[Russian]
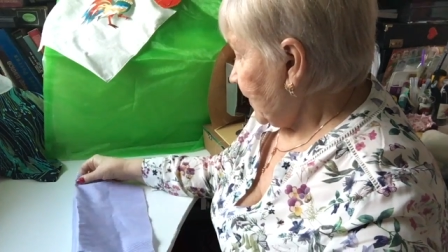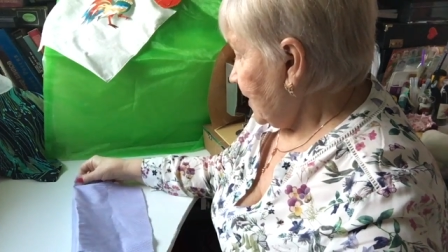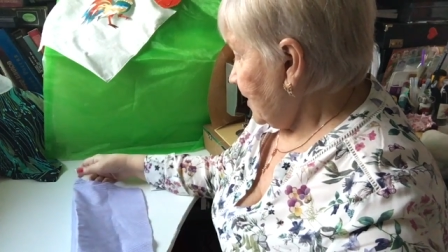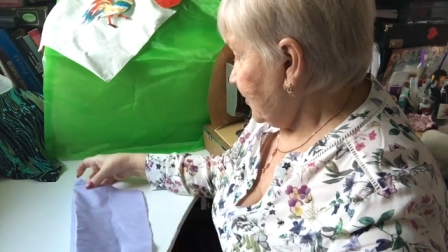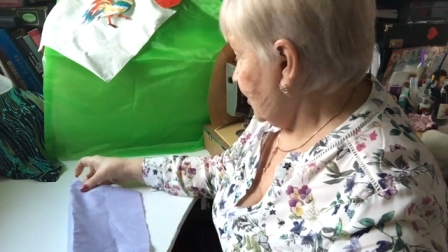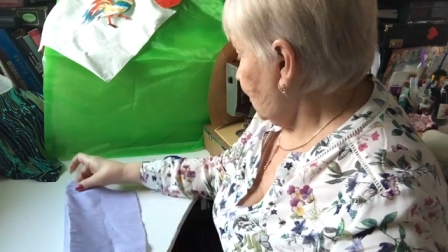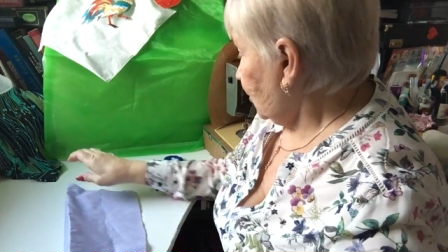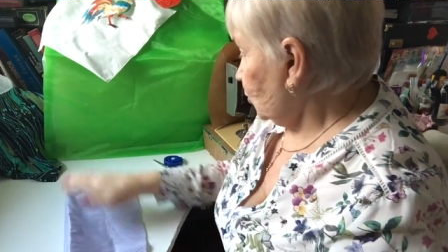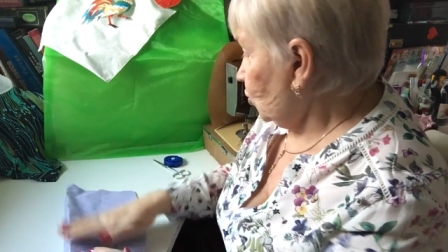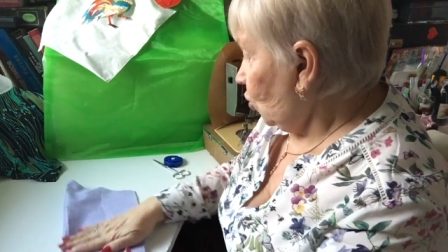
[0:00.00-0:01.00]
я
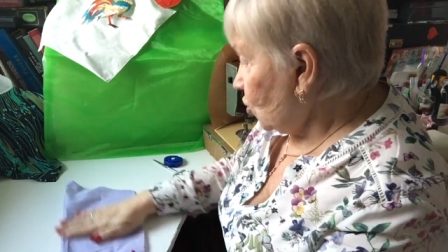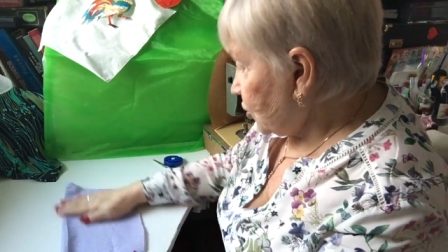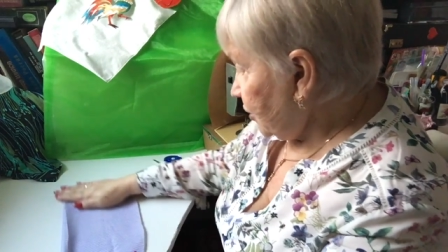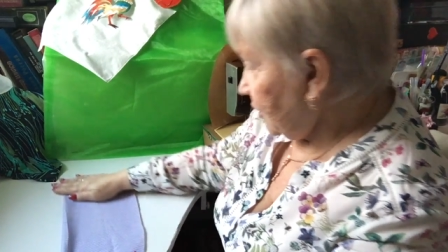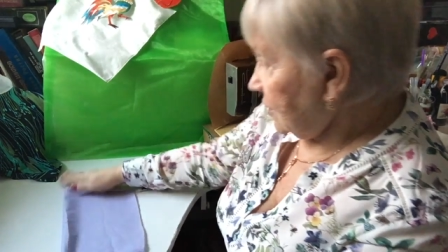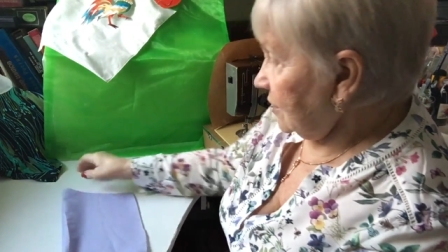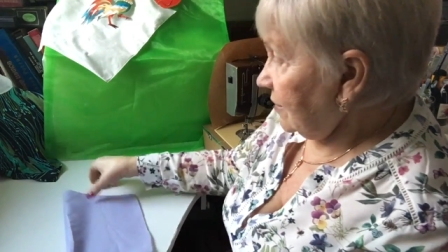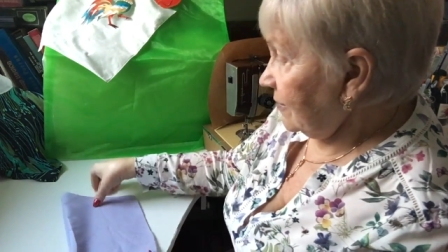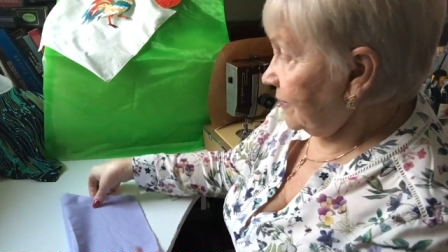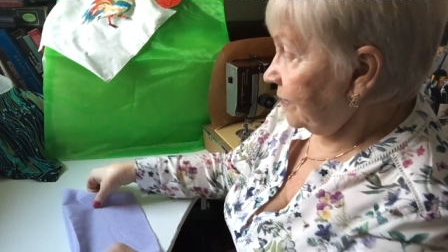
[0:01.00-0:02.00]
взяла ножницы
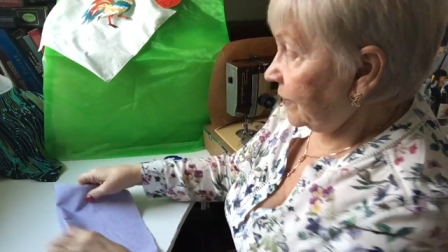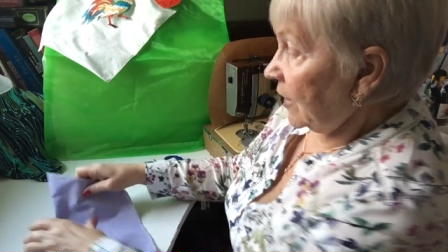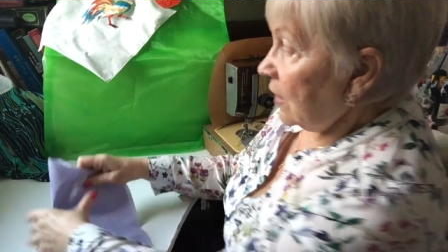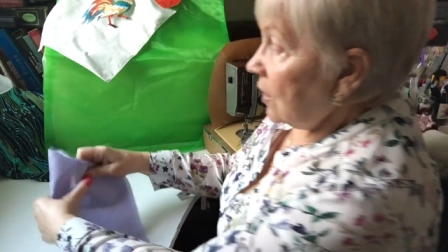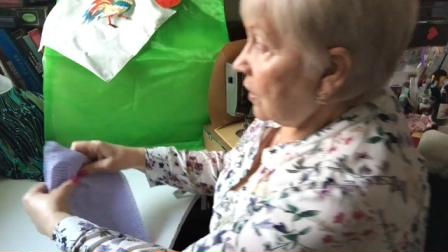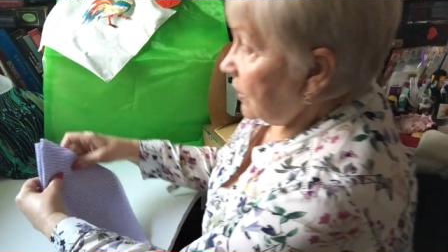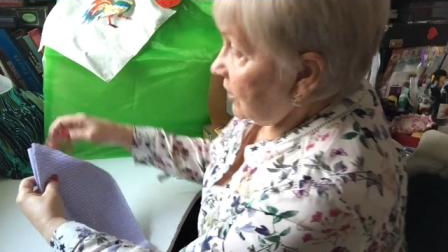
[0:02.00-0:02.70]
и